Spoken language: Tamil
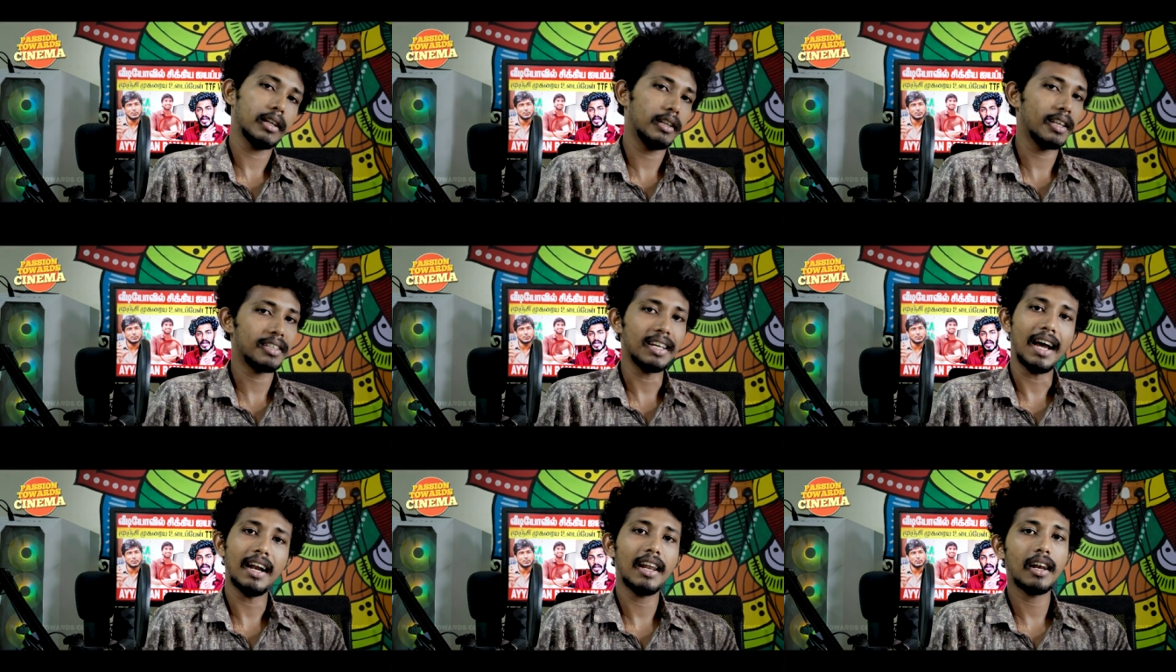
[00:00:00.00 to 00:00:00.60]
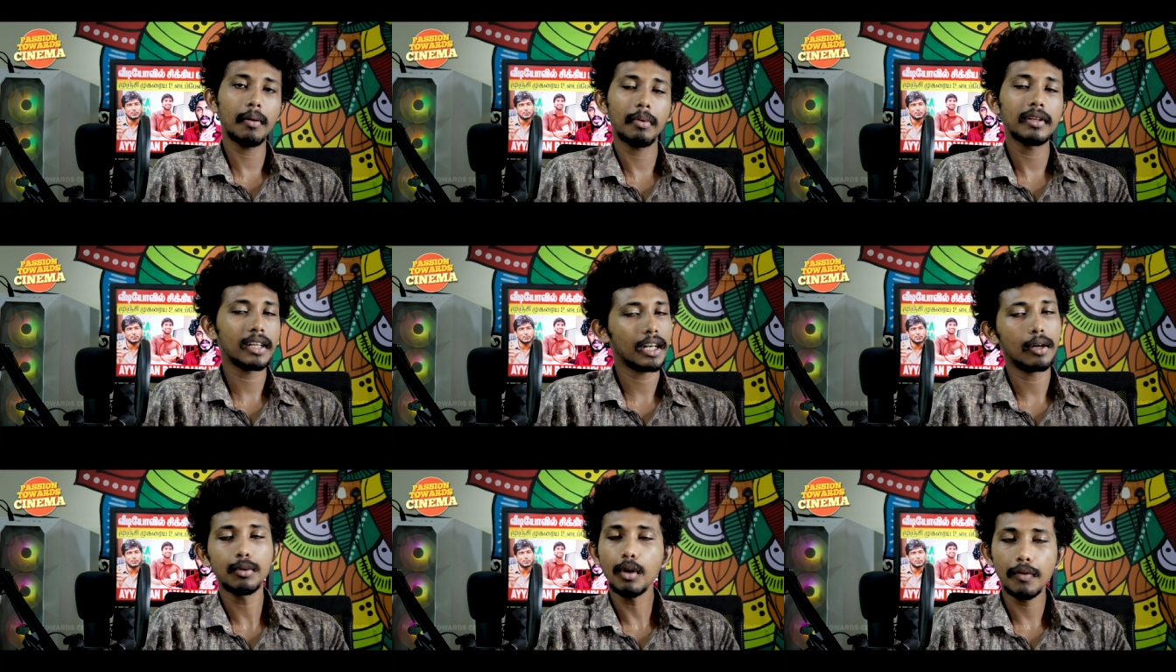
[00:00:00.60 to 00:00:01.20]
இந்த சேனலில்
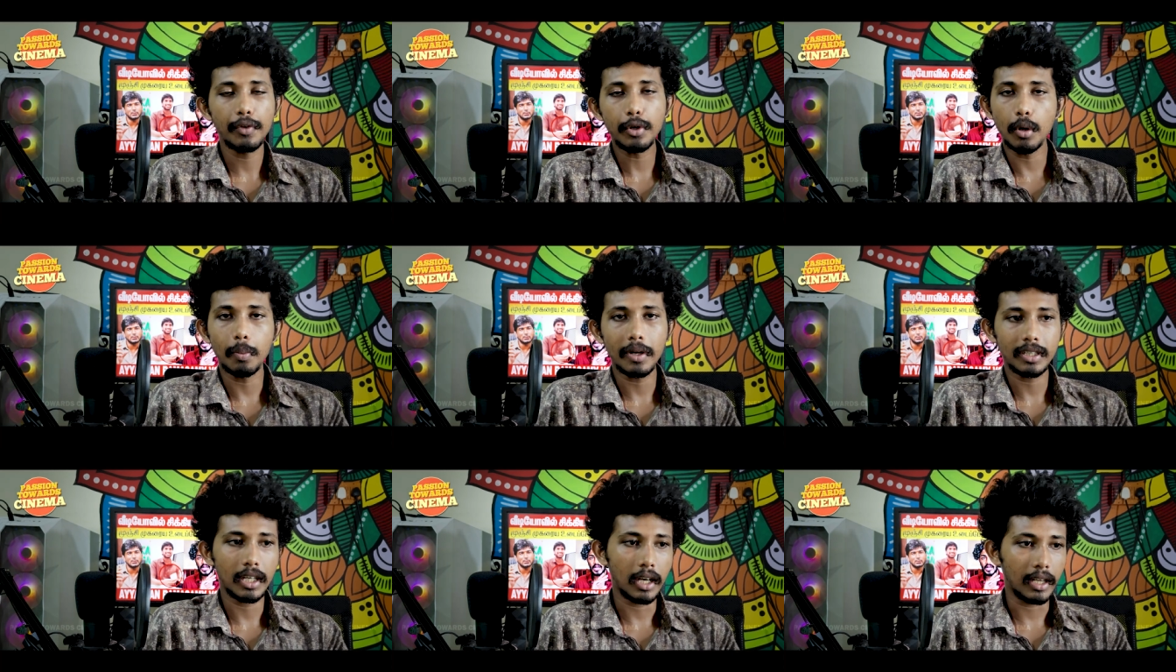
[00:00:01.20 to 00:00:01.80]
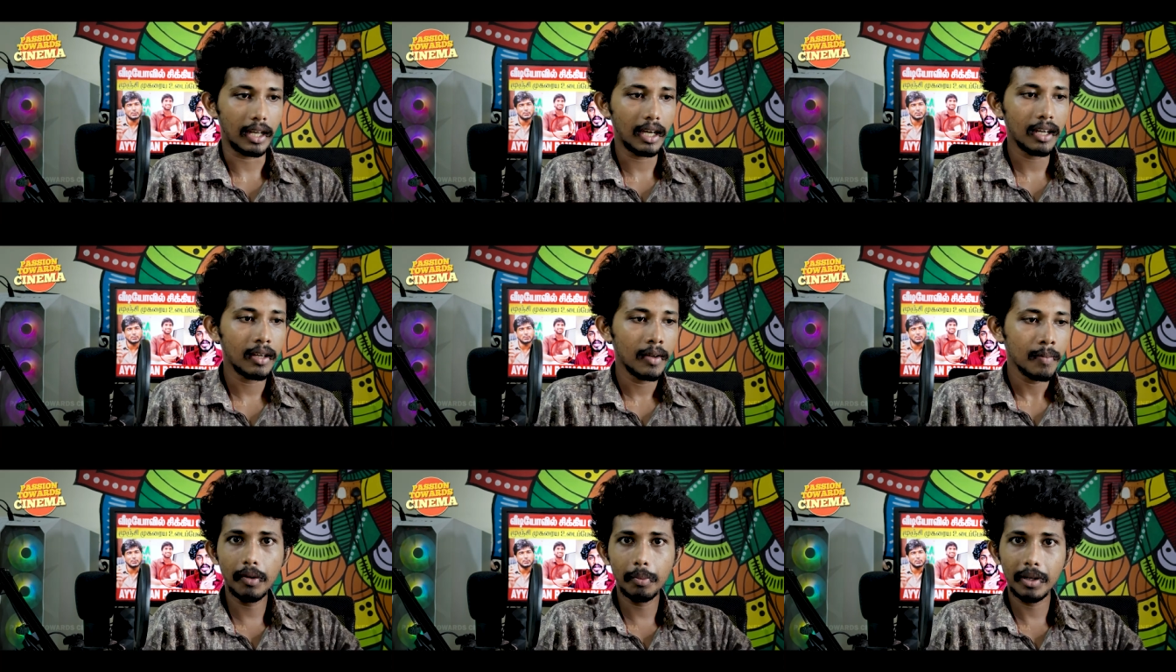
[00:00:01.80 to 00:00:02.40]
பார்த்தீங்கன்னா வந்து ஒரு வீடியோ பேசியிருந்தேன்
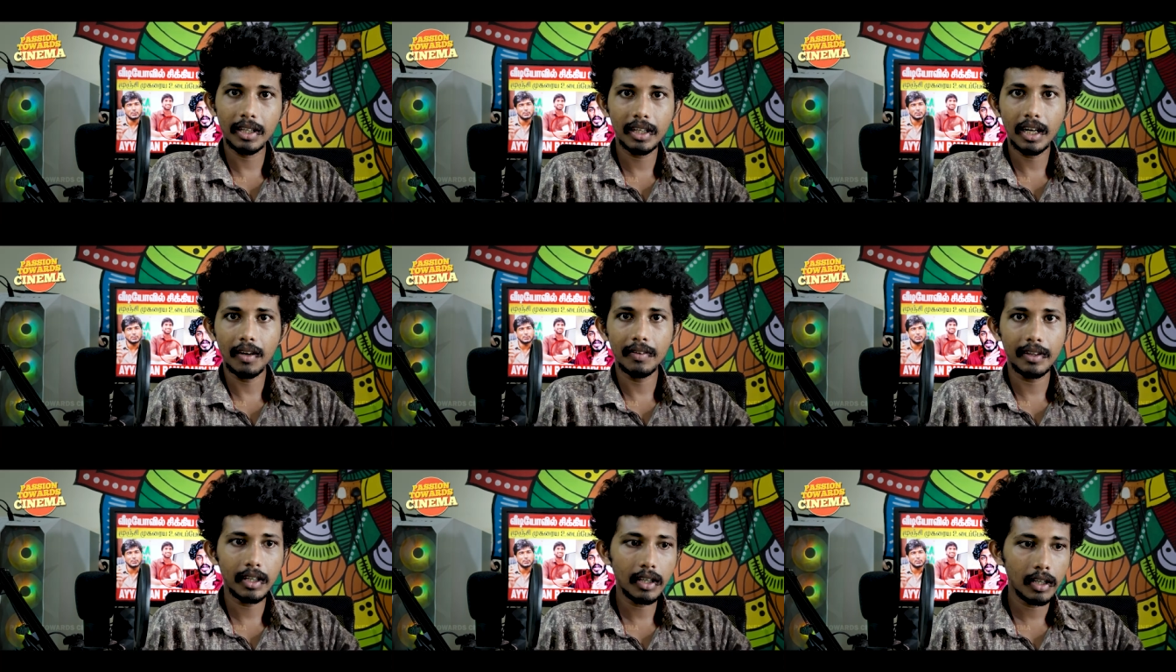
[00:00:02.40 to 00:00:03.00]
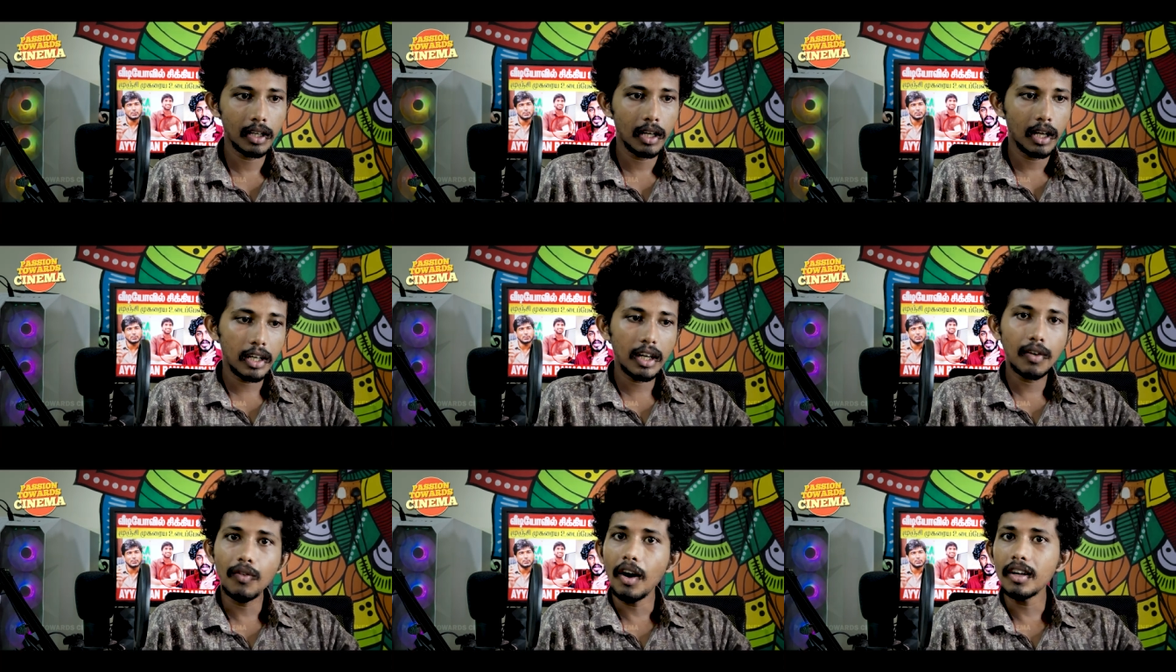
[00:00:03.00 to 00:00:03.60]
இப்போ பார்த்தீங்கன்னா வந்து
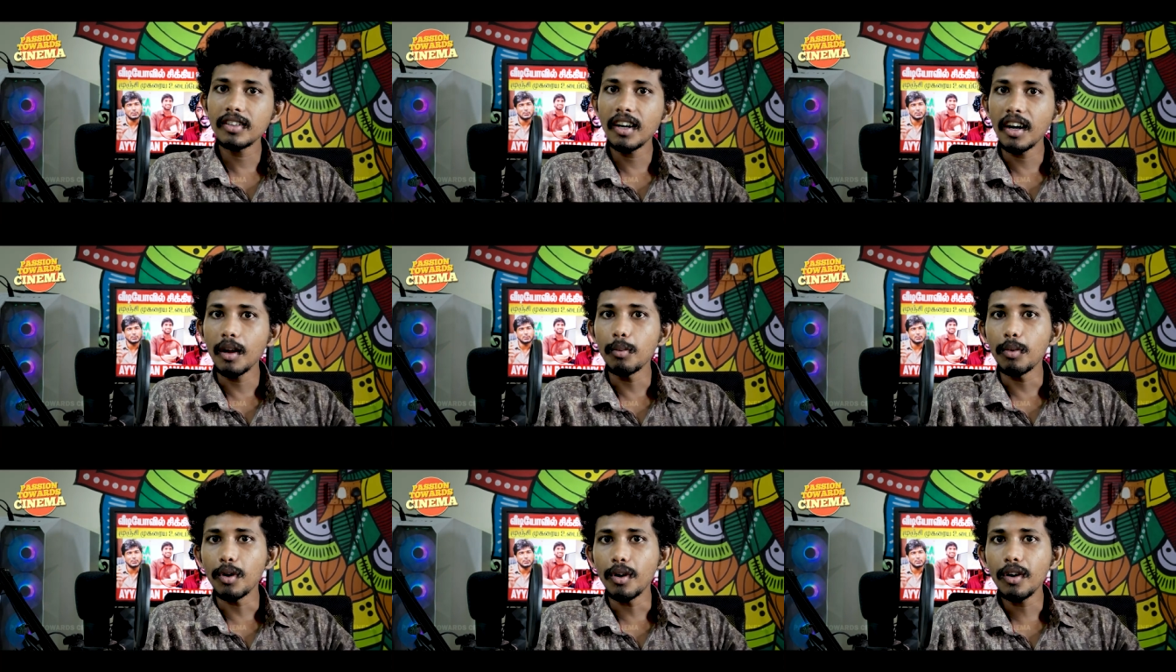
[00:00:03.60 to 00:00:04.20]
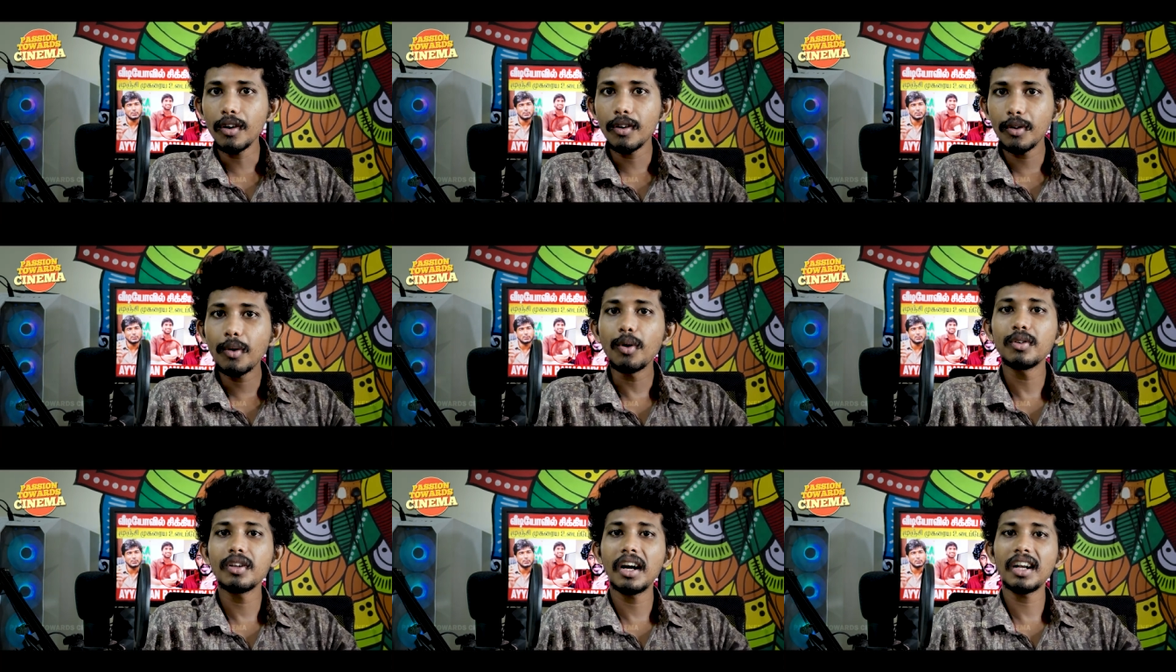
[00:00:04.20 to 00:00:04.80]
டிடிஎஃப் வாசனை நம்புகிறோம்
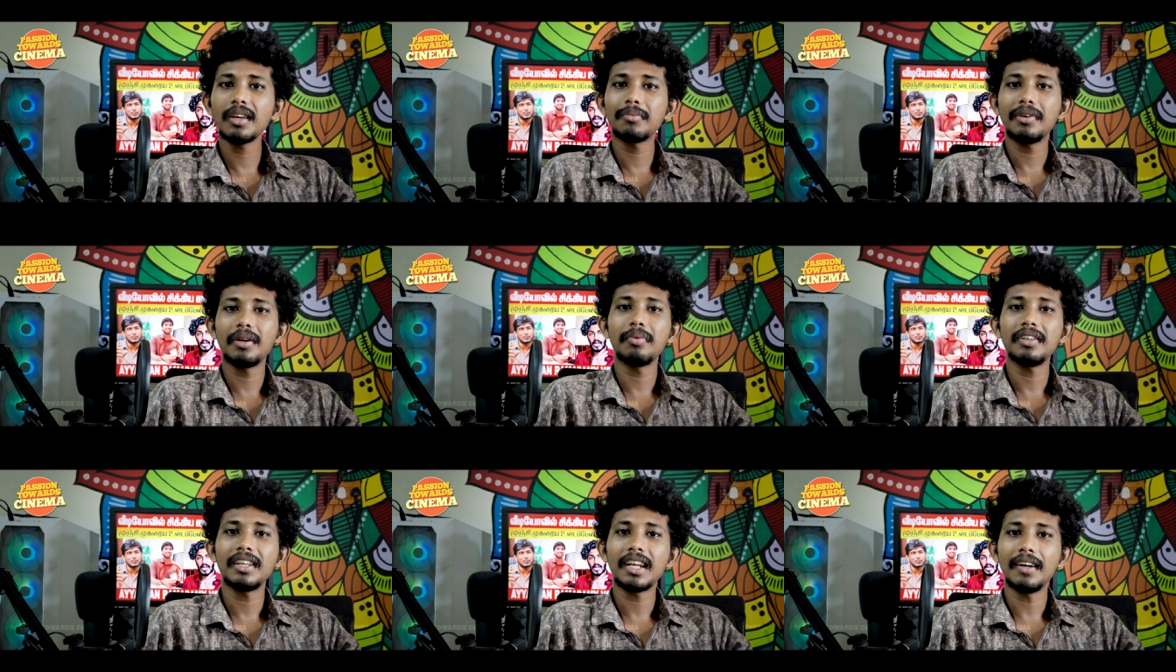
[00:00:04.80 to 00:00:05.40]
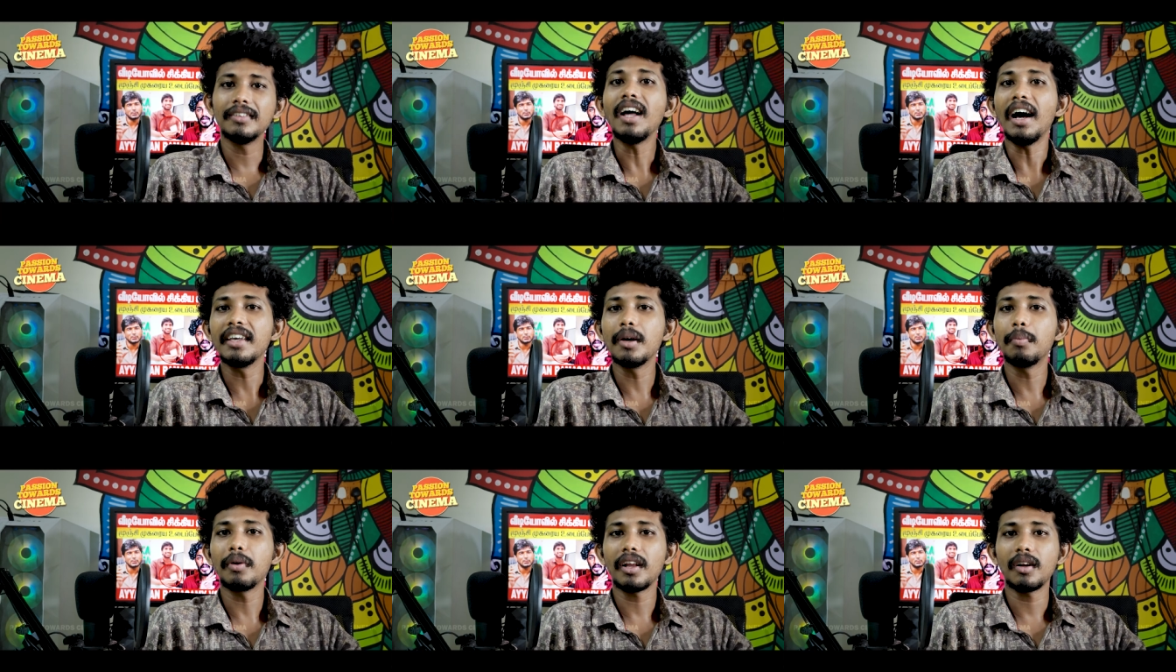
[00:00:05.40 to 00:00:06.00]
கொஞ்ச நாளைக்கு முன்னாடி பார்த்தீங்கன்னா வந்து
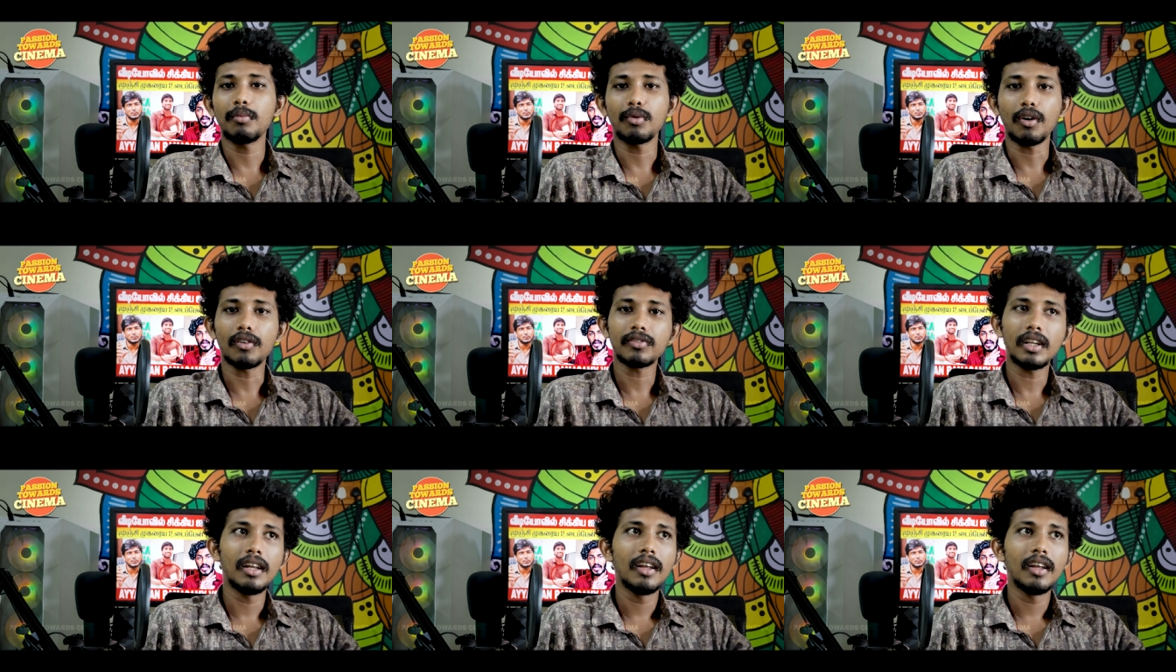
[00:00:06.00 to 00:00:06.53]
ஐயப்பனை நம்புகிறோம்